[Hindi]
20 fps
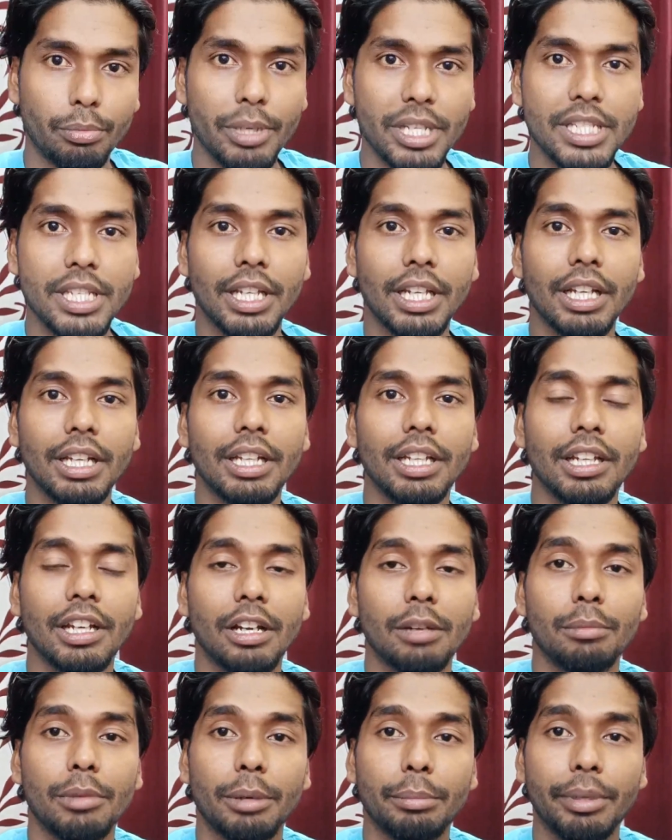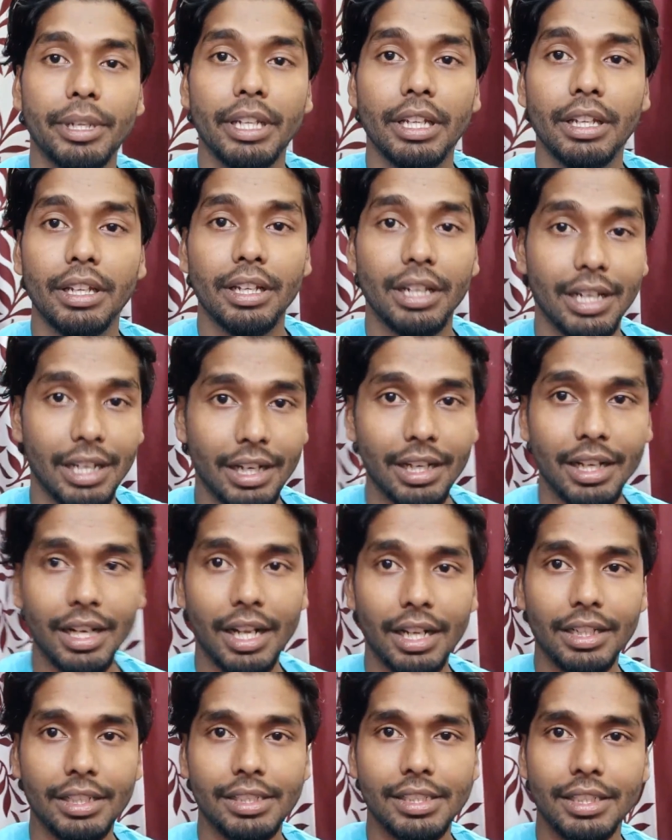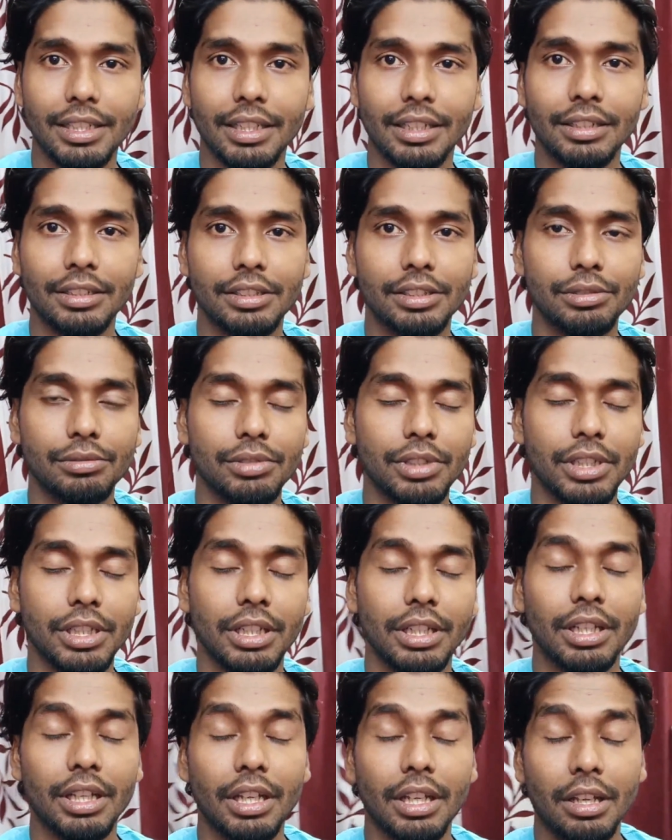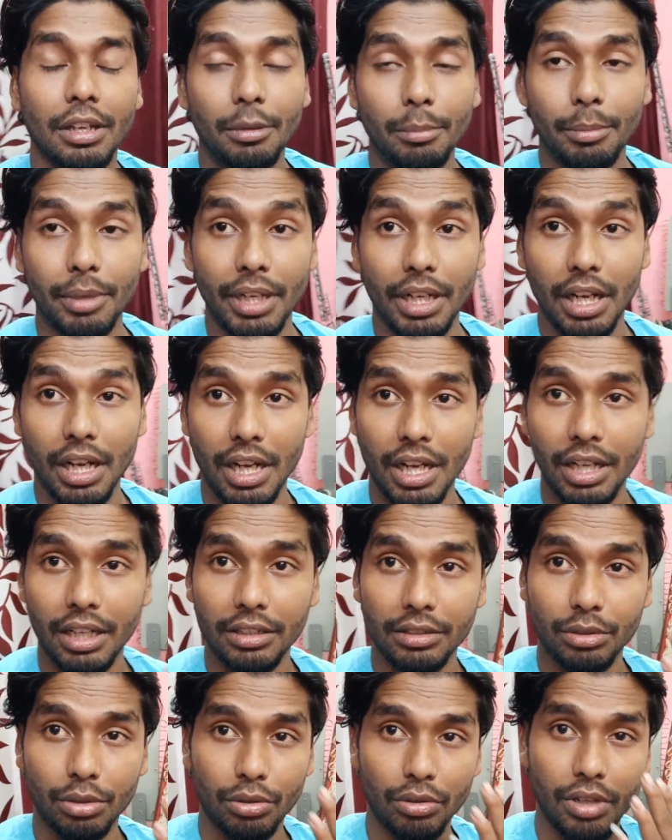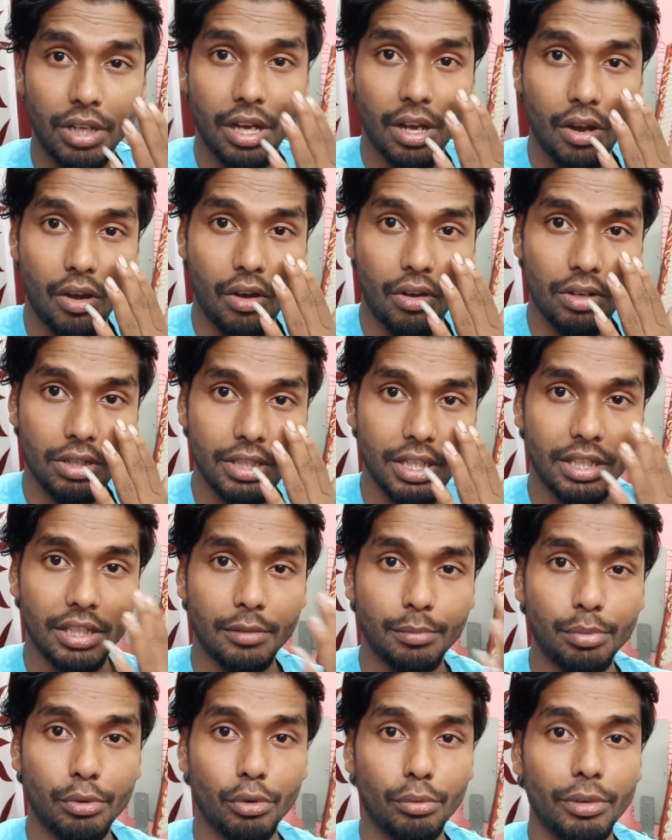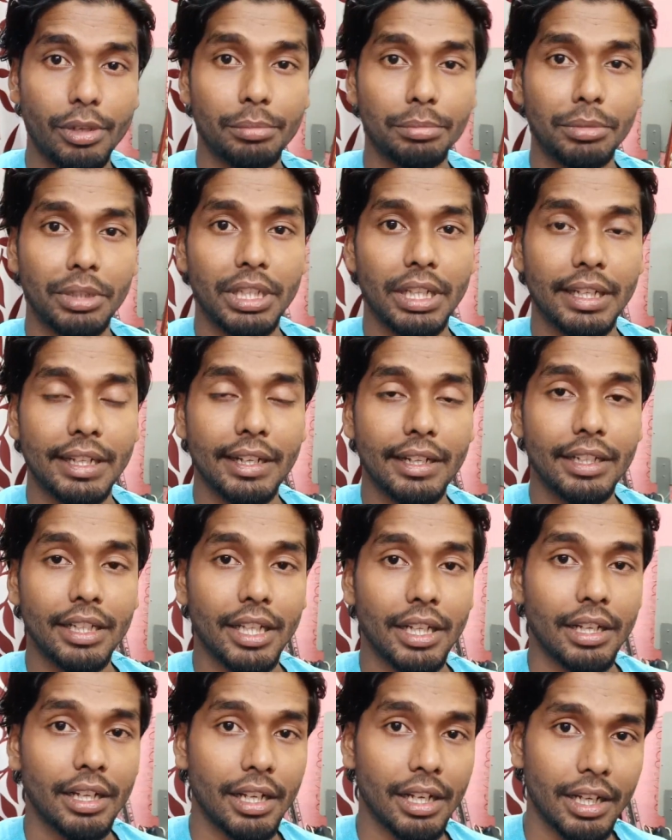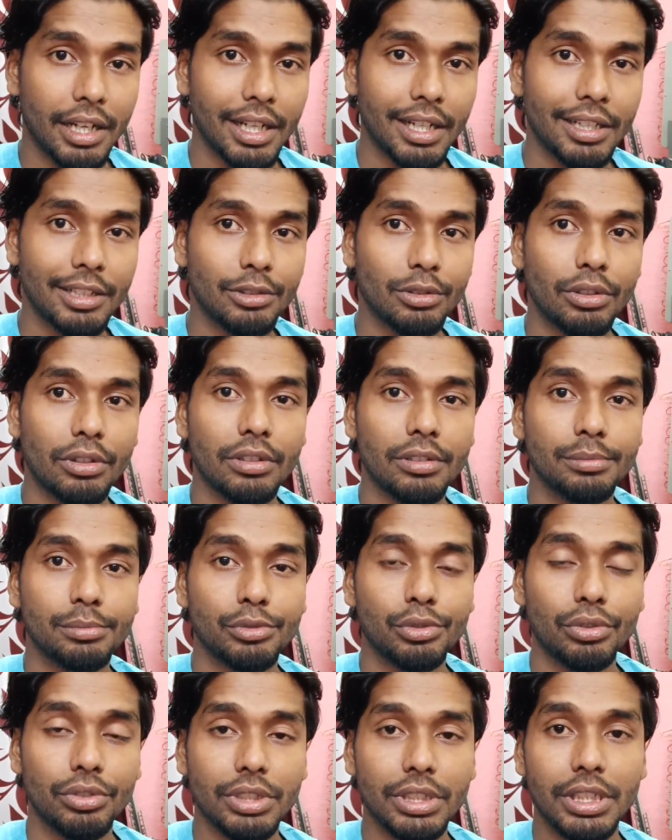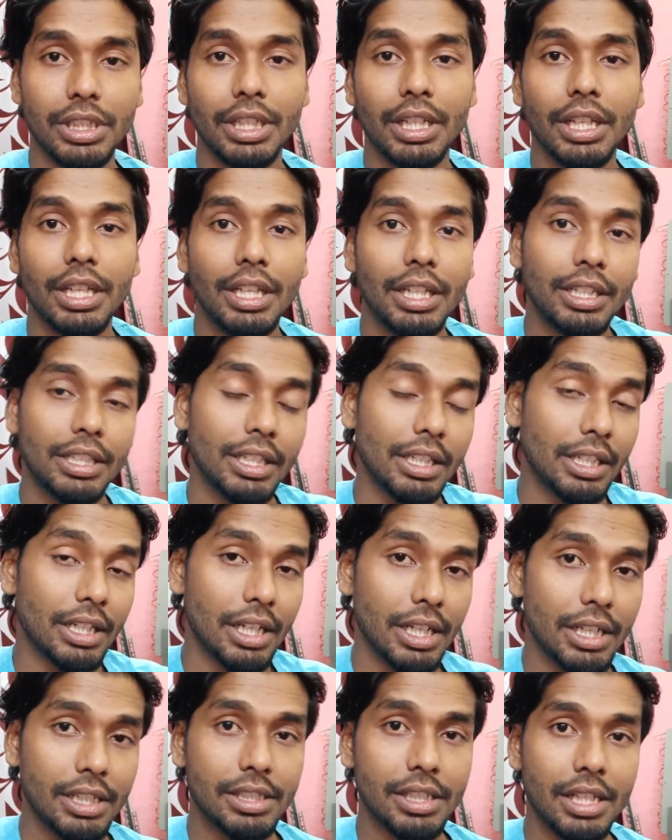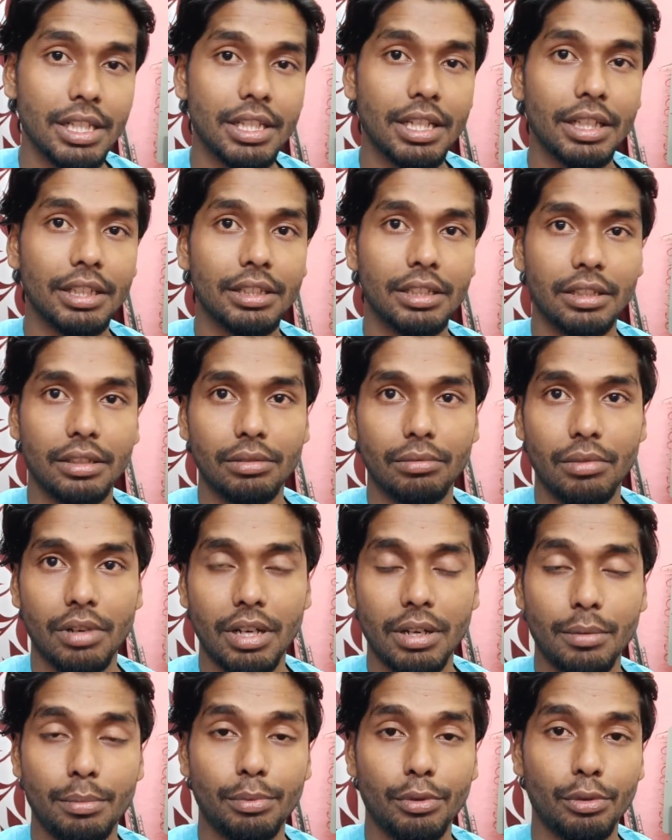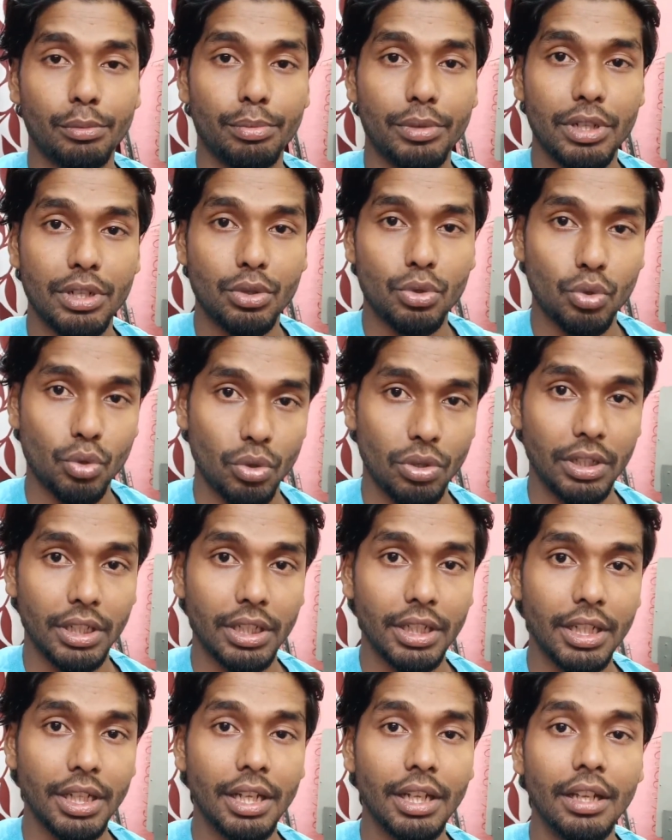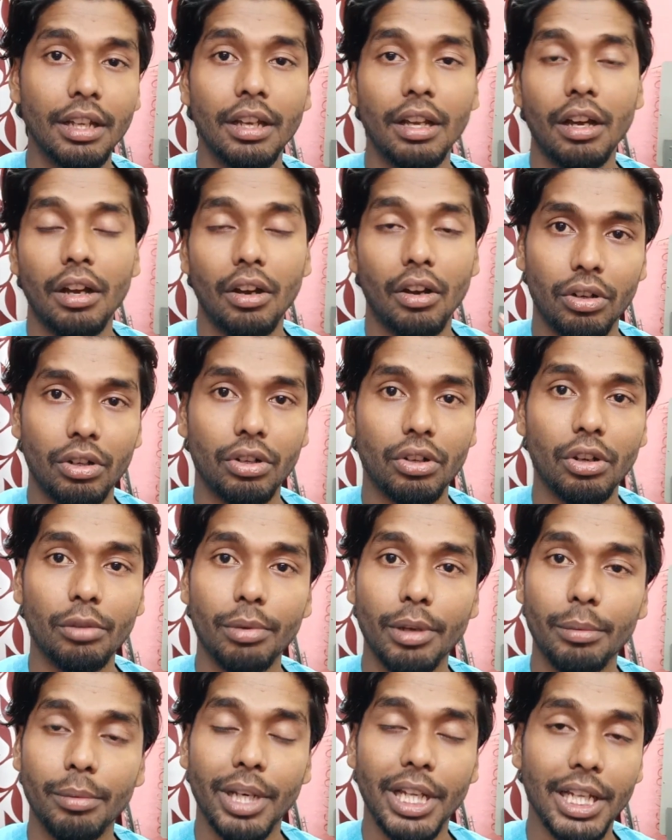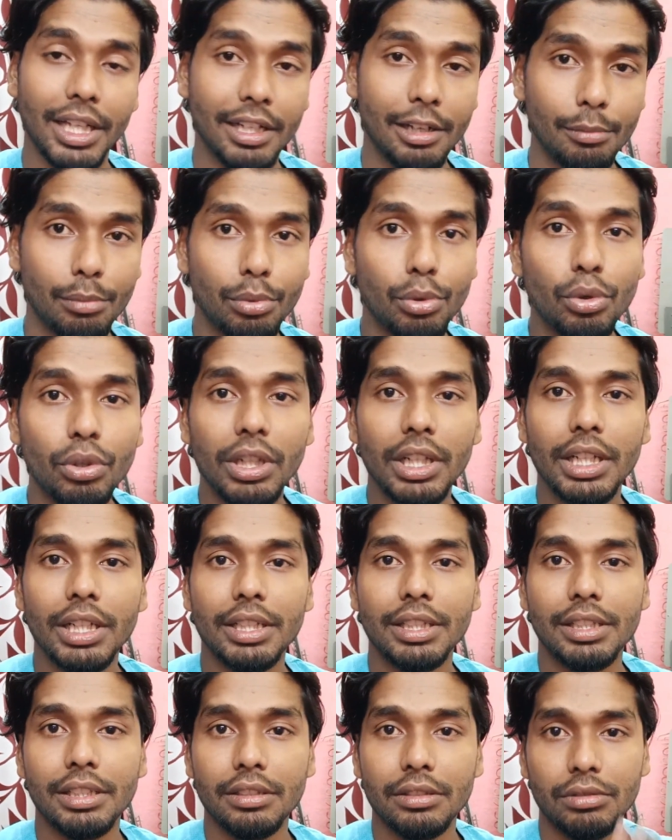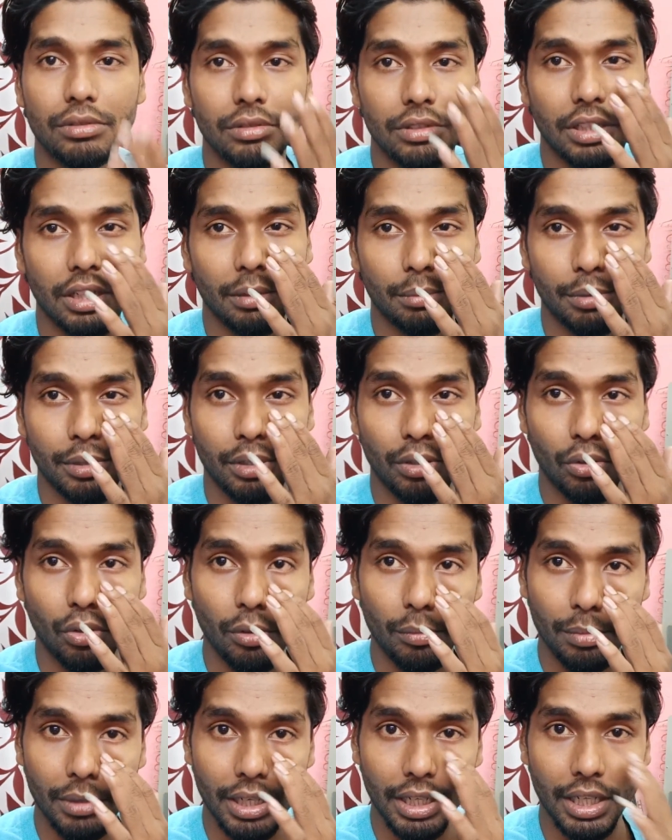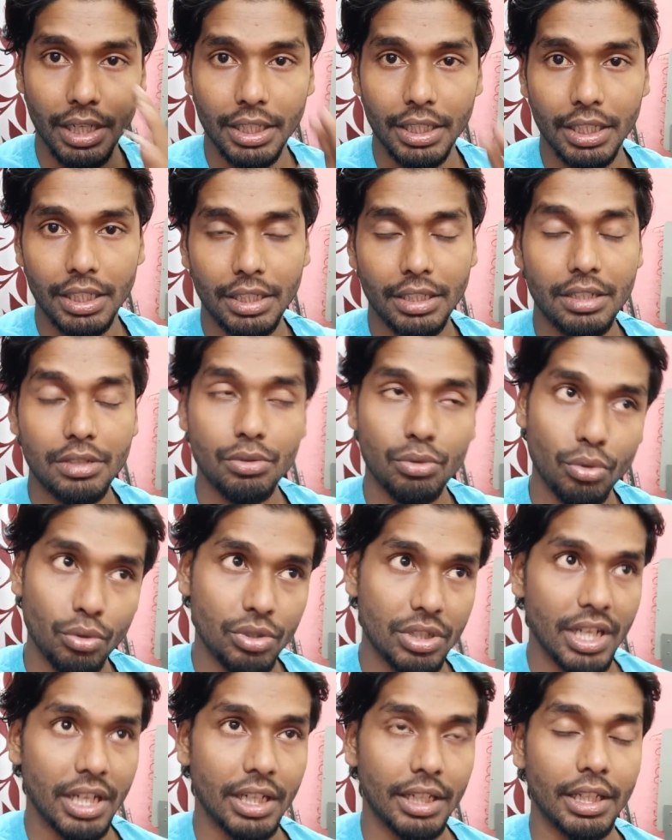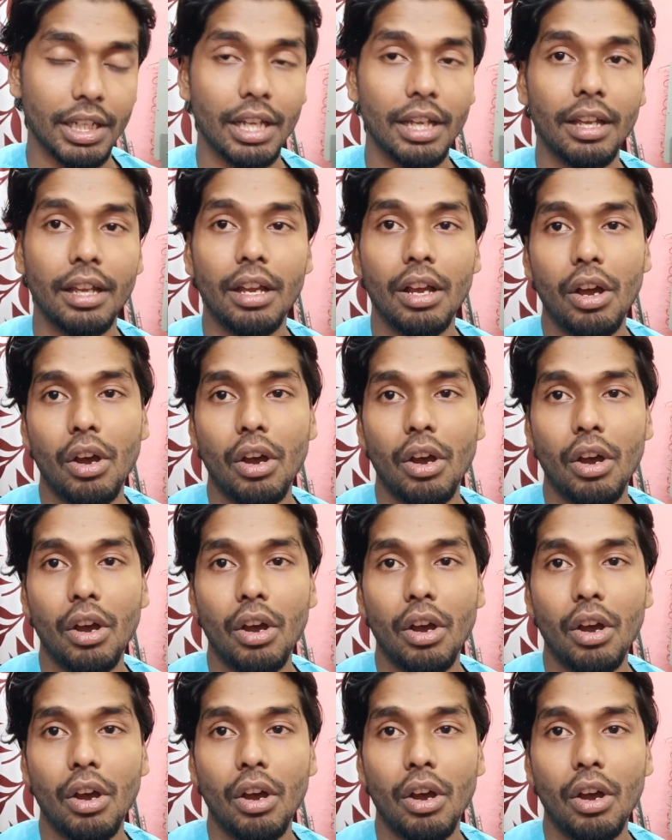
बेसिकली हम अभी घर आ गए हैं क्योंकि मेरा आँख थोड़ा और ज़्यादा प्रॉब्लम क्रिएट करने लगा है तो हम सोचें कि घर चल जाते हैं वहाँ प्रॉपर सोएंगे और ड्रॉप हम लेने भूल गए थे तो यहाँ पे ड्रॉप लगा करके सो जाएंगे